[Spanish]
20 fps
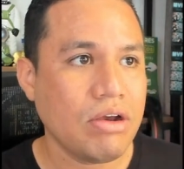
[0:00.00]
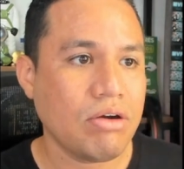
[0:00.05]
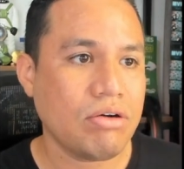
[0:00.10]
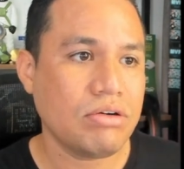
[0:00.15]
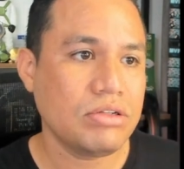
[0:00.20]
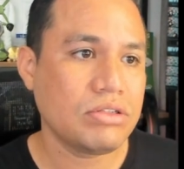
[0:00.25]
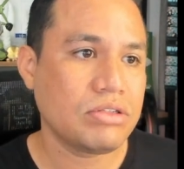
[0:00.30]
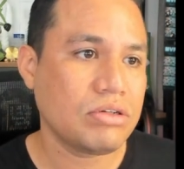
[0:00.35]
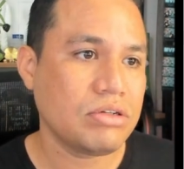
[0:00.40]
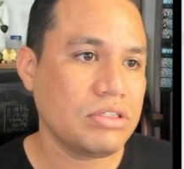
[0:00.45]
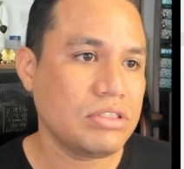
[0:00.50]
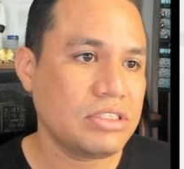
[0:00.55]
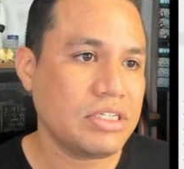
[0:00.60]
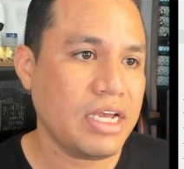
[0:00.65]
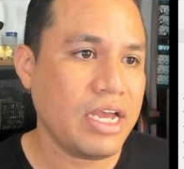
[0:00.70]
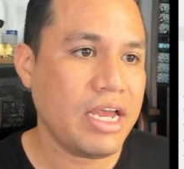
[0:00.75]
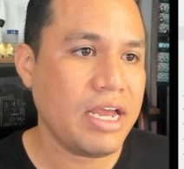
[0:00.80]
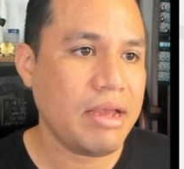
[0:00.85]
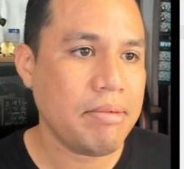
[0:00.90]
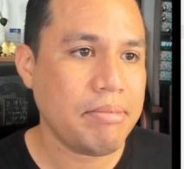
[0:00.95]
control
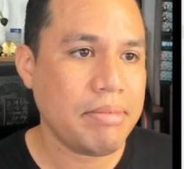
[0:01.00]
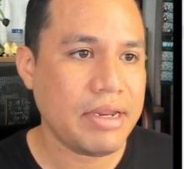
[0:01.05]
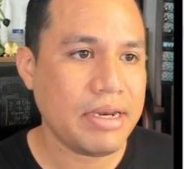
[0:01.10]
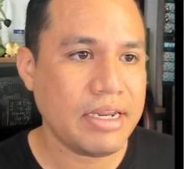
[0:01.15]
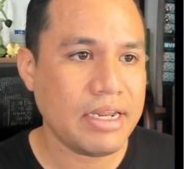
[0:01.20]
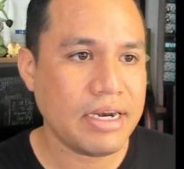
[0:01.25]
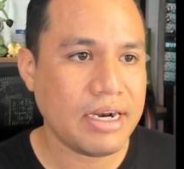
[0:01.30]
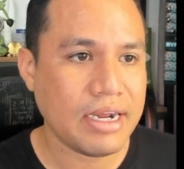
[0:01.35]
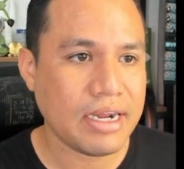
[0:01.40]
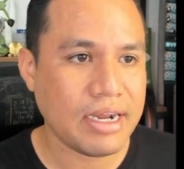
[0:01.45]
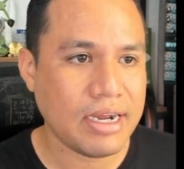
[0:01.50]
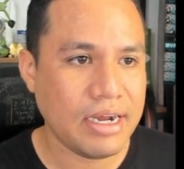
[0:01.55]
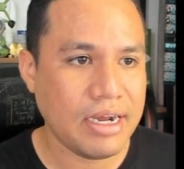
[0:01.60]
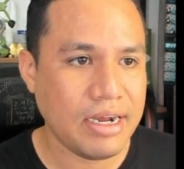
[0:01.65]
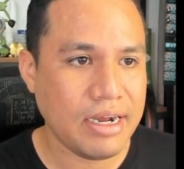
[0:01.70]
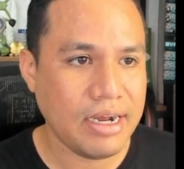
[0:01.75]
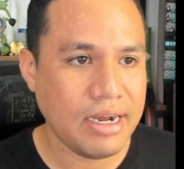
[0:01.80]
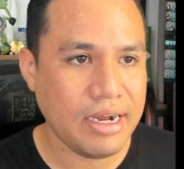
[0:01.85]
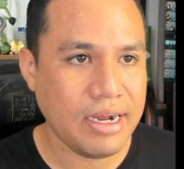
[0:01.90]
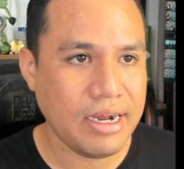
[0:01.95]
C, venir
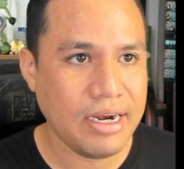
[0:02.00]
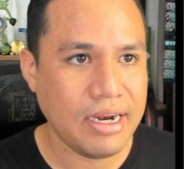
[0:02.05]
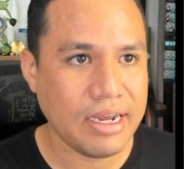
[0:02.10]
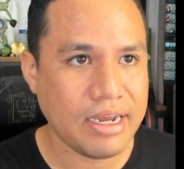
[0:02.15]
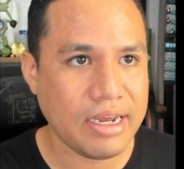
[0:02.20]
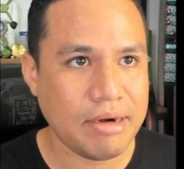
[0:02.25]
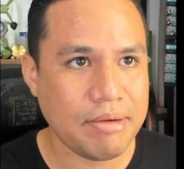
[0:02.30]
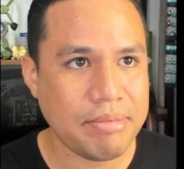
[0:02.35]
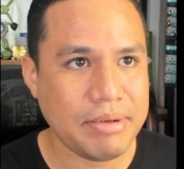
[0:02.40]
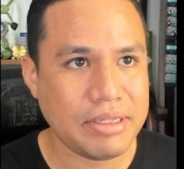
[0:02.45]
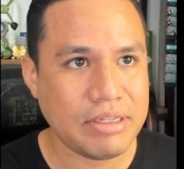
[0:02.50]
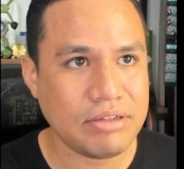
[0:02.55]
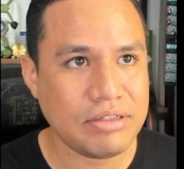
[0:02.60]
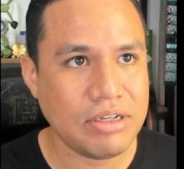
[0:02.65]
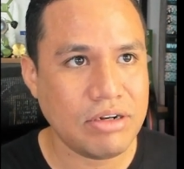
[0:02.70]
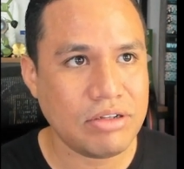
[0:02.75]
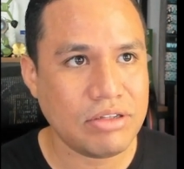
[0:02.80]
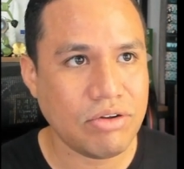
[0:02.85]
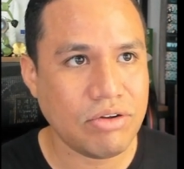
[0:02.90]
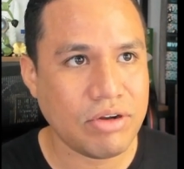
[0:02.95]
acá a la carpeta
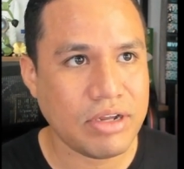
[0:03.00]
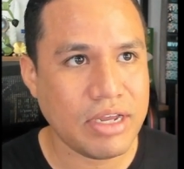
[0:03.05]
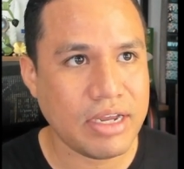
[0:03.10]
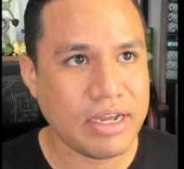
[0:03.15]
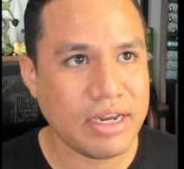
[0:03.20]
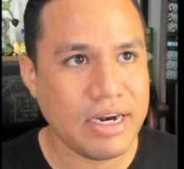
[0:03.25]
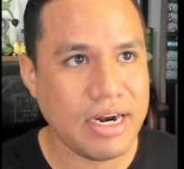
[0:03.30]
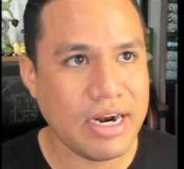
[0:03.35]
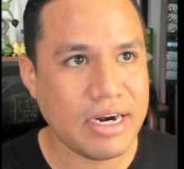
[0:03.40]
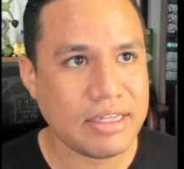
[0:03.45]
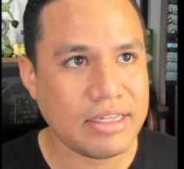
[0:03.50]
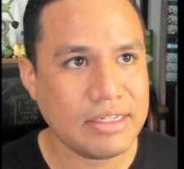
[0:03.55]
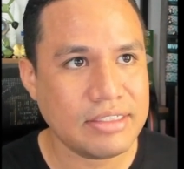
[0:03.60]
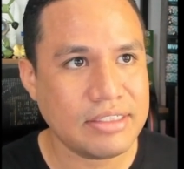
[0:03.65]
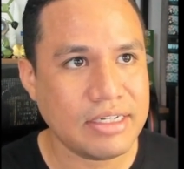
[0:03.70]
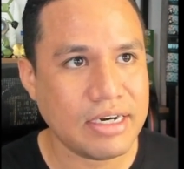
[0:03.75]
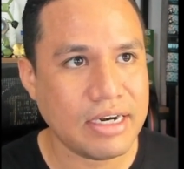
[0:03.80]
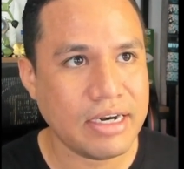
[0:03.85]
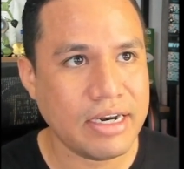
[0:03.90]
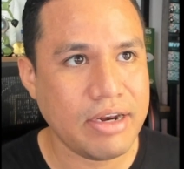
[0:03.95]
donde lo tengo que crear,
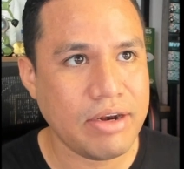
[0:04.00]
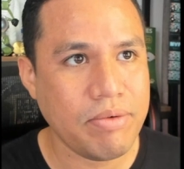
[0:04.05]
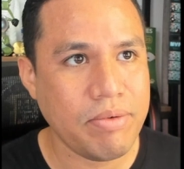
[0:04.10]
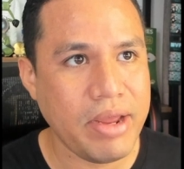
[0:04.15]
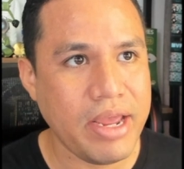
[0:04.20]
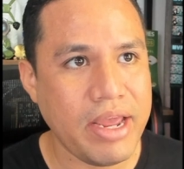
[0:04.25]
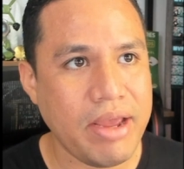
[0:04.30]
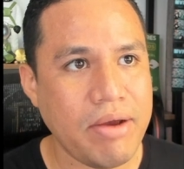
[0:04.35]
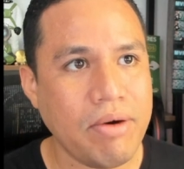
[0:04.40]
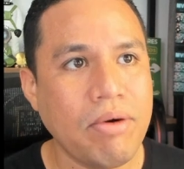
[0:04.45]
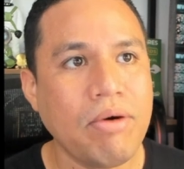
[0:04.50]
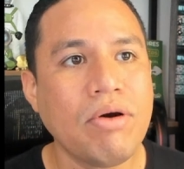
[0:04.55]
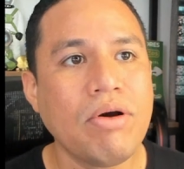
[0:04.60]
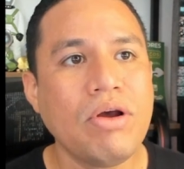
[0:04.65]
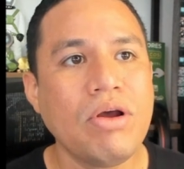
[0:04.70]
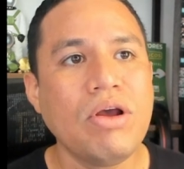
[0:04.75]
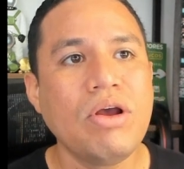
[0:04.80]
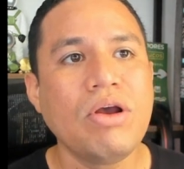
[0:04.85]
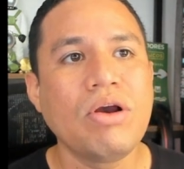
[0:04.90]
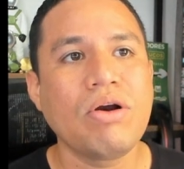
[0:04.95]
decirle nuevo,
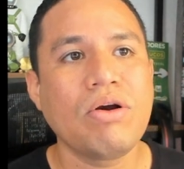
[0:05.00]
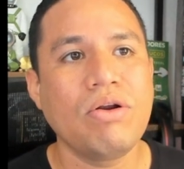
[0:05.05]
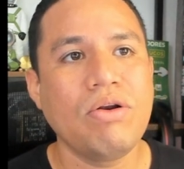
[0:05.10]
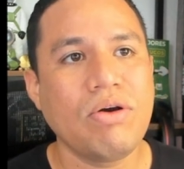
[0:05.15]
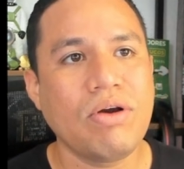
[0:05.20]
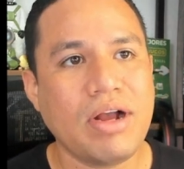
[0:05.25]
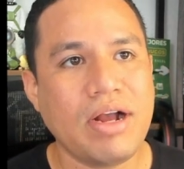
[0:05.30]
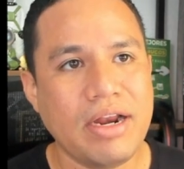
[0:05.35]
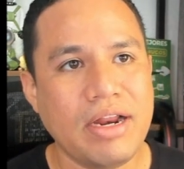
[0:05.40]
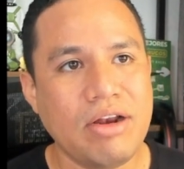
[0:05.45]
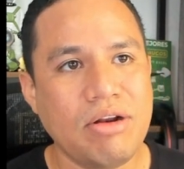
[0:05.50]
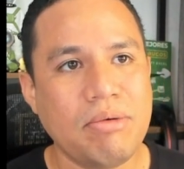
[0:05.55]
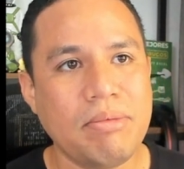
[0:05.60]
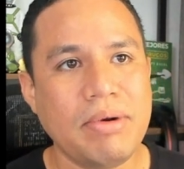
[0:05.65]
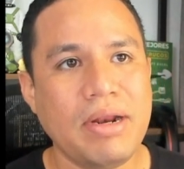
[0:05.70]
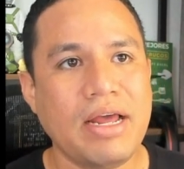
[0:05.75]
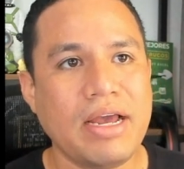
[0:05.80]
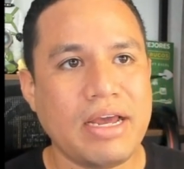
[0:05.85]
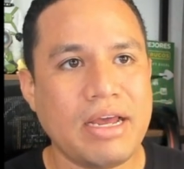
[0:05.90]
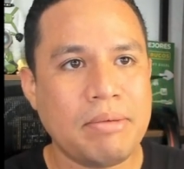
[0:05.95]
colocar el
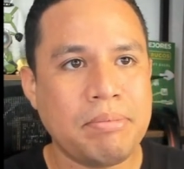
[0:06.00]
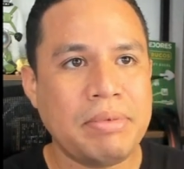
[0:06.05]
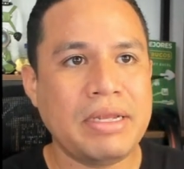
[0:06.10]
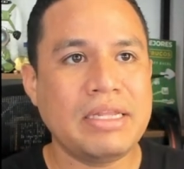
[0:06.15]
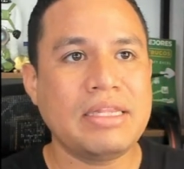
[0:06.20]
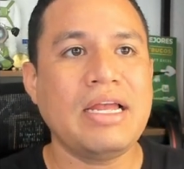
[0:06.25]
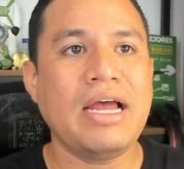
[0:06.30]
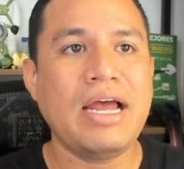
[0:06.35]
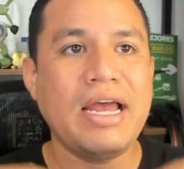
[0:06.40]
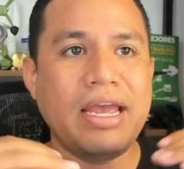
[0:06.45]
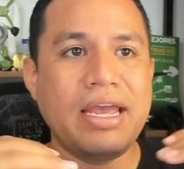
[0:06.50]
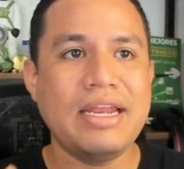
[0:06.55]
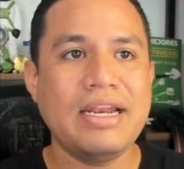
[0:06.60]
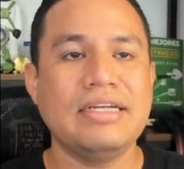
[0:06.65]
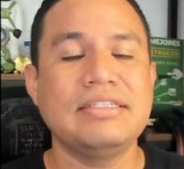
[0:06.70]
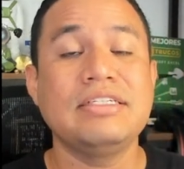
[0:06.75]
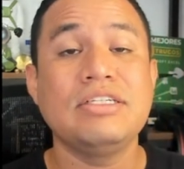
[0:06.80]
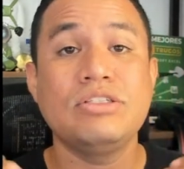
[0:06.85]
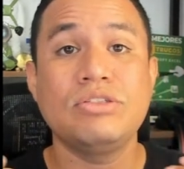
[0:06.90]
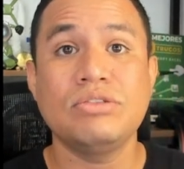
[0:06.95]
nombre de la carpeta e ir
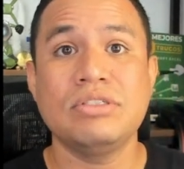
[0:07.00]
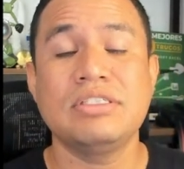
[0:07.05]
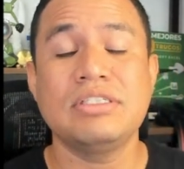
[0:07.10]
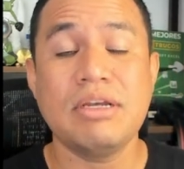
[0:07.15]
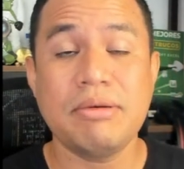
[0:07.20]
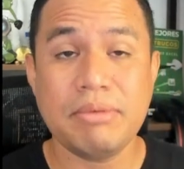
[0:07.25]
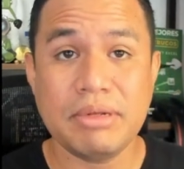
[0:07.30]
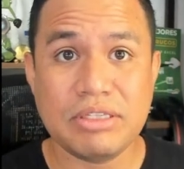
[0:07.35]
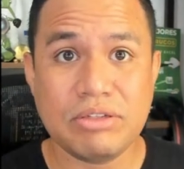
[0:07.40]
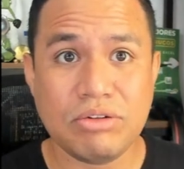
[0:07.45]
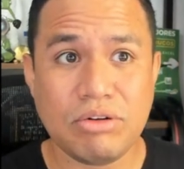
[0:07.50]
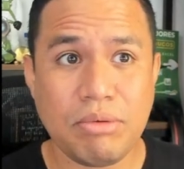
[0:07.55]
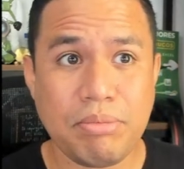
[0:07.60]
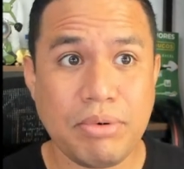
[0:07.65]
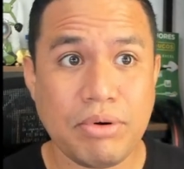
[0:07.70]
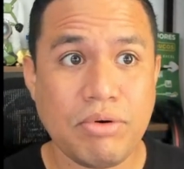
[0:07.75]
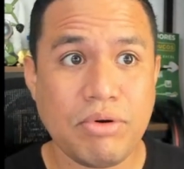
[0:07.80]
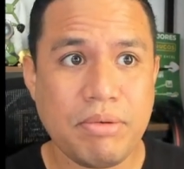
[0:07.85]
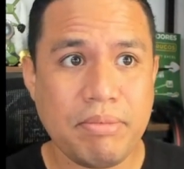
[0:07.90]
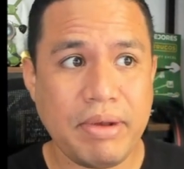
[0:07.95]
así sucesivamente uno por uno.